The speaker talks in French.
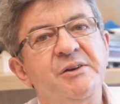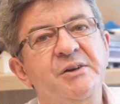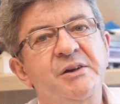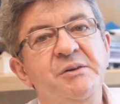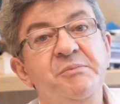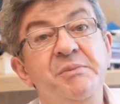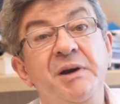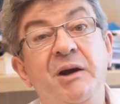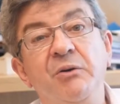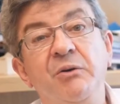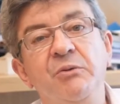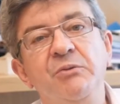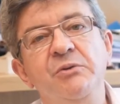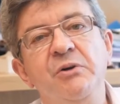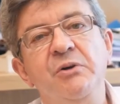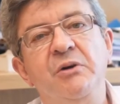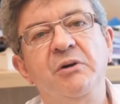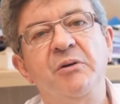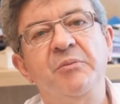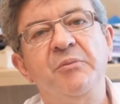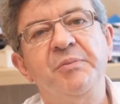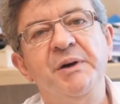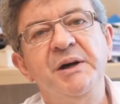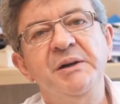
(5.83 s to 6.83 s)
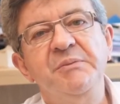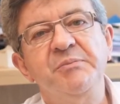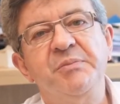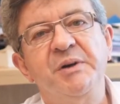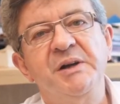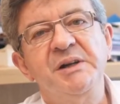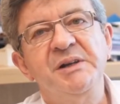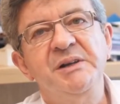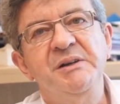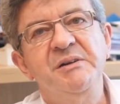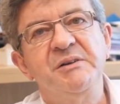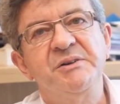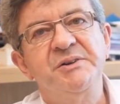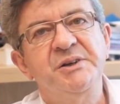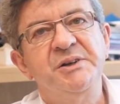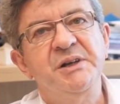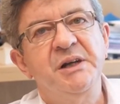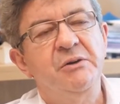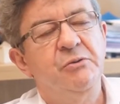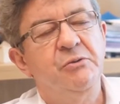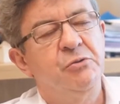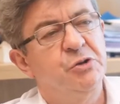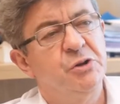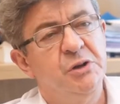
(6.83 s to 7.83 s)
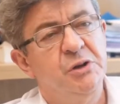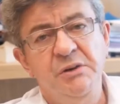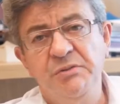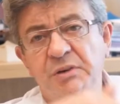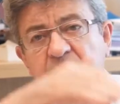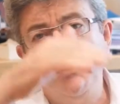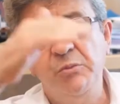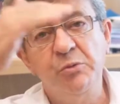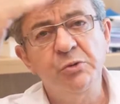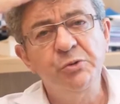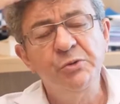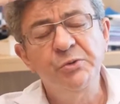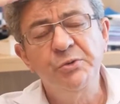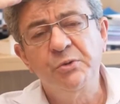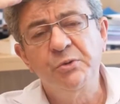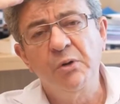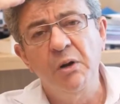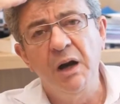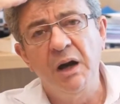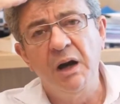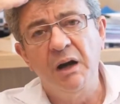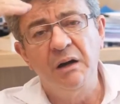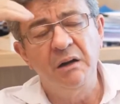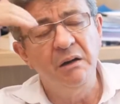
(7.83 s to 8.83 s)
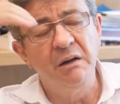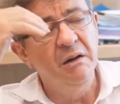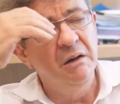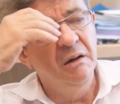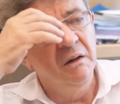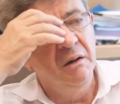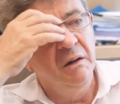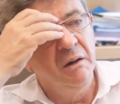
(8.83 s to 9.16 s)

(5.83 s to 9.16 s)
c'est mes comptes de campagne présidentielle. Donc j'en ai vraiment jusque-là. Hein.